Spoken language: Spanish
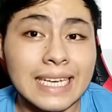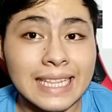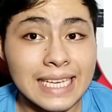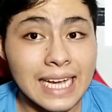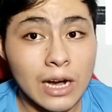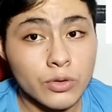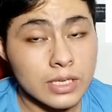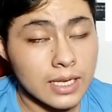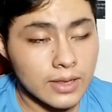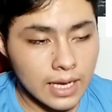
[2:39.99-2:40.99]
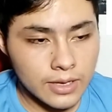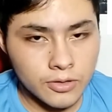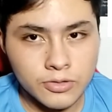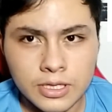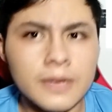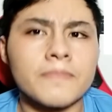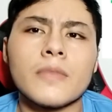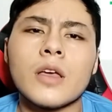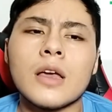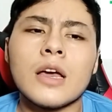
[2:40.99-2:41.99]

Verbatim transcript: que te causan daño, ¿sí?